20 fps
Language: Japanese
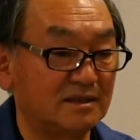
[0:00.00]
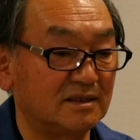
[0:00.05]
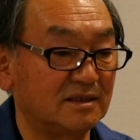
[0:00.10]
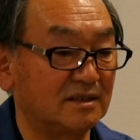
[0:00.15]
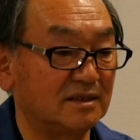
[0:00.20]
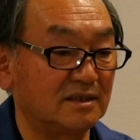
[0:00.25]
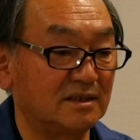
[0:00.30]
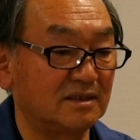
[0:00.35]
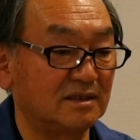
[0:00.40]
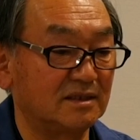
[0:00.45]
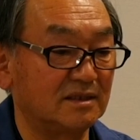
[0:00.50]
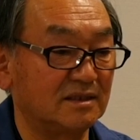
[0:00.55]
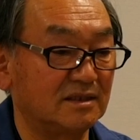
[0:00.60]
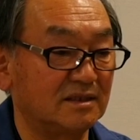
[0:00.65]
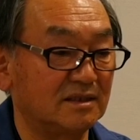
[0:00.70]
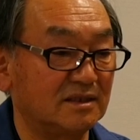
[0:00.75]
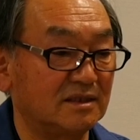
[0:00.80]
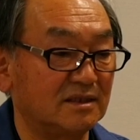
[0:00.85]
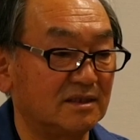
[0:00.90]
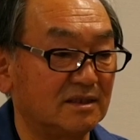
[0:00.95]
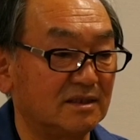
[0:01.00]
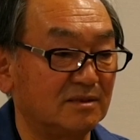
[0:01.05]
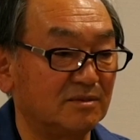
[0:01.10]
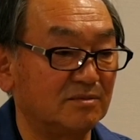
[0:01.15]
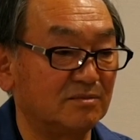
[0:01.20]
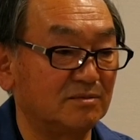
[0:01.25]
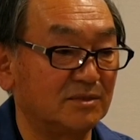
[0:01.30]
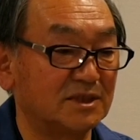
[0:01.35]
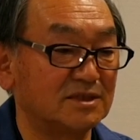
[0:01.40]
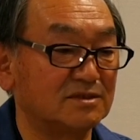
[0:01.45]

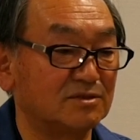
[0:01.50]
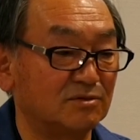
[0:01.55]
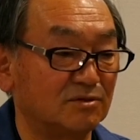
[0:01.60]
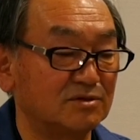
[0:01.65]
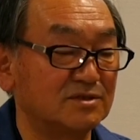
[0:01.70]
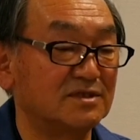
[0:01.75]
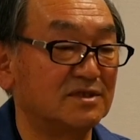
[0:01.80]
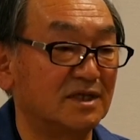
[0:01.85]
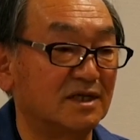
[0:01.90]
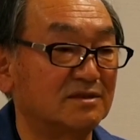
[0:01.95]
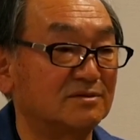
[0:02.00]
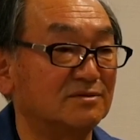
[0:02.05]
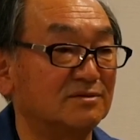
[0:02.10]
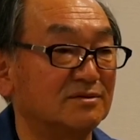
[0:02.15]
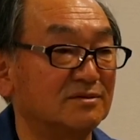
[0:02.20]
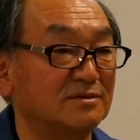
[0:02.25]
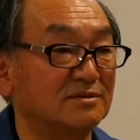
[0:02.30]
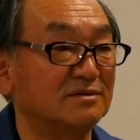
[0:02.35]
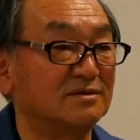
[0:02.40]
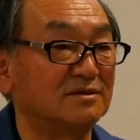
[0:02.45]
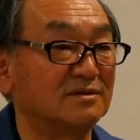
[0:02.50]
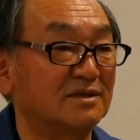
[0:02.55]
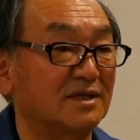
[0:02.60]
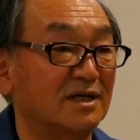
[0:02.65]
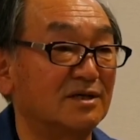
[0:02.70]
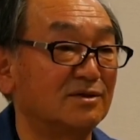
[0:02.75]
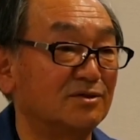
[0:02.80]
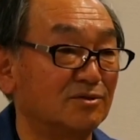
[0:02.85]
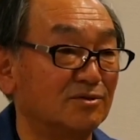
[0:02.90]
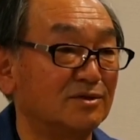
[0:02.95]
えー、まずロスなく
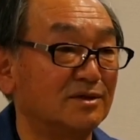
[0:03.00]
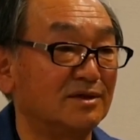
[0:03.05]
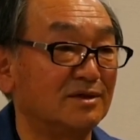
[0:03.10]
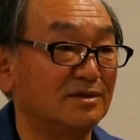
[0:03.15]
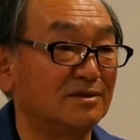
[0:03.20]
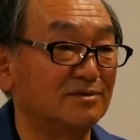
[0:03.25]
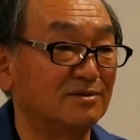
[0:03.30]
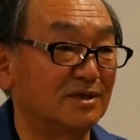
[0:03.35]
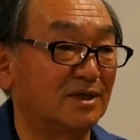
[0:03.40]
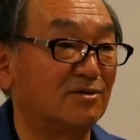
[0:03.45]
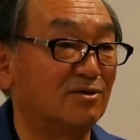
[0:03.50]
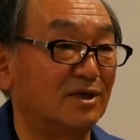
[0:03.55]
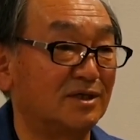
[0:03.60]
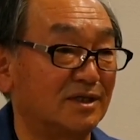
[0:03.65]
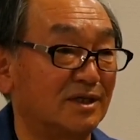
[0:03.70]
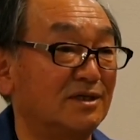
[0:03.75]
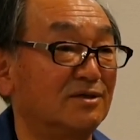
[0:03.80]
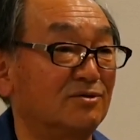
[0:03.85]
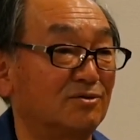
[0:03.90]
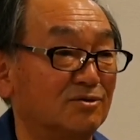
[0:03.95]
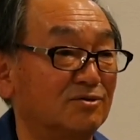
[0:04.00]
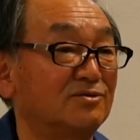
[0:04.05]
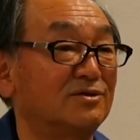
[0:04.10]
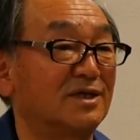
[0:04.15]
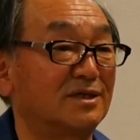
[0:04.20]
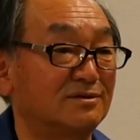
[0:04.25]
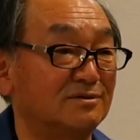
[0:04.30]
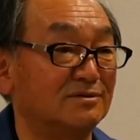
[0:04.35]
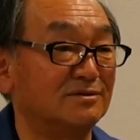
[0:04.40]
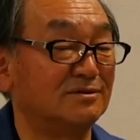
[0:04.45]
環境に負荷を与えること
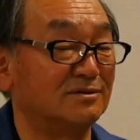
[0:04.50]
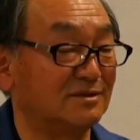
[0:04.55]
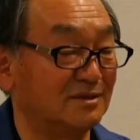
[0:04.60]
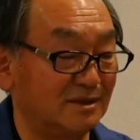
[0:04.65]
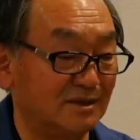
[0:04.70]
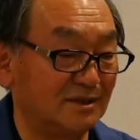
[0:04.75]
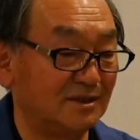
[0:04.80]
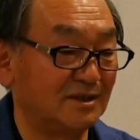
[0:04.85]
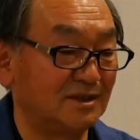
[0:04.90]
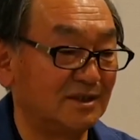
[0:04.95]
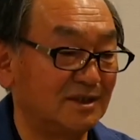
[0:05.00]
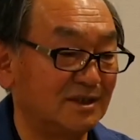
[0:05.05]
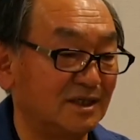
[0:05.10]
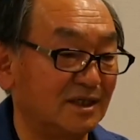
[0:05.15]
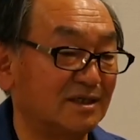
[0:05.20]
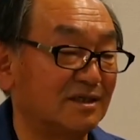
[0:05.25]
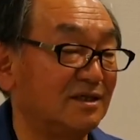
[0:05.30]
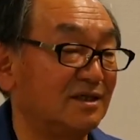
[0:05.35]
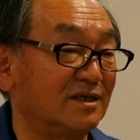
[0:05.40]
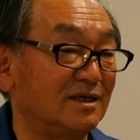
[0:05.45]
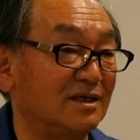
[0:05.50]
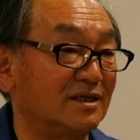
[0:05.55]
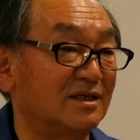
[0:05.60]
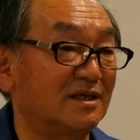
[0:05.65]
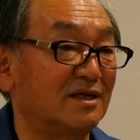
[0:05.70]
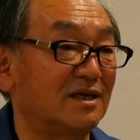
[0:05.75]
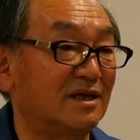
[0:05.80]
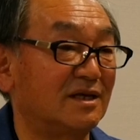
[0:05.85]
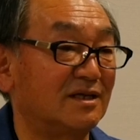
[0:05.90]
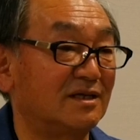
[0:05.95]
なくやっていけ
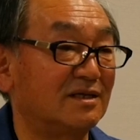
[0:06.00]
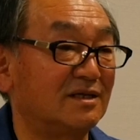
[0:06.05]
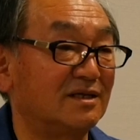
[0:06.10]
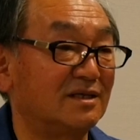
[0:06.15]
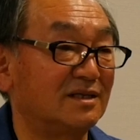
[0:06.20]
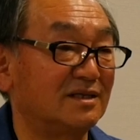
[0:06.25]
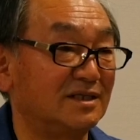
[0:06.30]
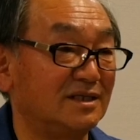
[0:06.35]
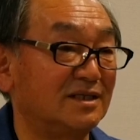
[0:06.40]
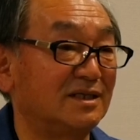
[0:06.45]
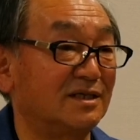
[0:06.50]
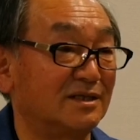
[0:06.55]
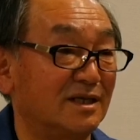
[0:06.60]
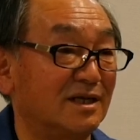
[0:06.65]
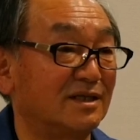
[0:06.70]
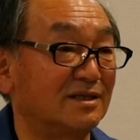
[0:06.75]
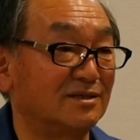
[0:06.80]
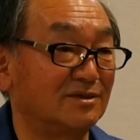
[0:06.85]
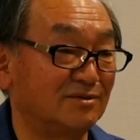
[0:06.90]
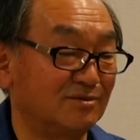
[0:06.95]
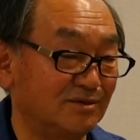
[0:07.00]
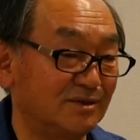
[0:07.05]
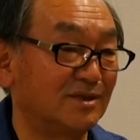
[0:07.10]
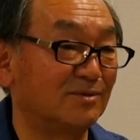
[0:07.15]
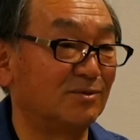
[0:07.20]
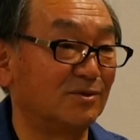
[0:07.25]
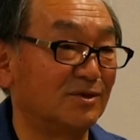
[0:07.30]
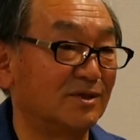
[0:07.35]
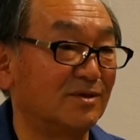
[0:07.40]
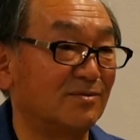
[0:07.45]
たらいいかなというふうに
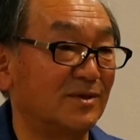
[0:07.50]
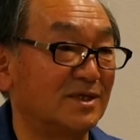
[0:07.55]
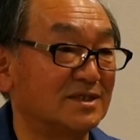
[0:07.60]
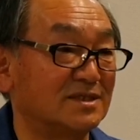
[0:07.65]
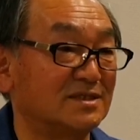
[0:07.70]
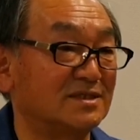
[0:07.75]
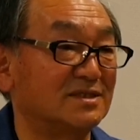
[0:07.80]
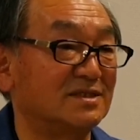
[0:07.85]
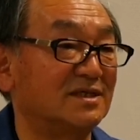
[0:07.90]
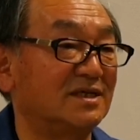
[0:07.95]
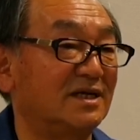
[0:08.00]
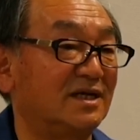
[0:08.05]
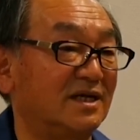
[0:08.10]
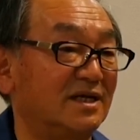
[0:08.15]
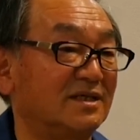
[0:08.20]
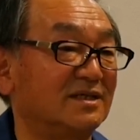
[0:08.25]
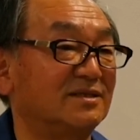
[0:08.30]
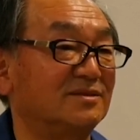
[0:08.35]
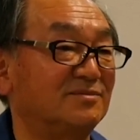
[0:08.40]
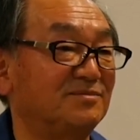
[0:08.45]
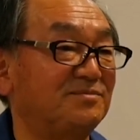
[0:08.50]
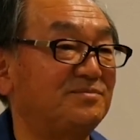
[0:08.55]
は思ってます。はい、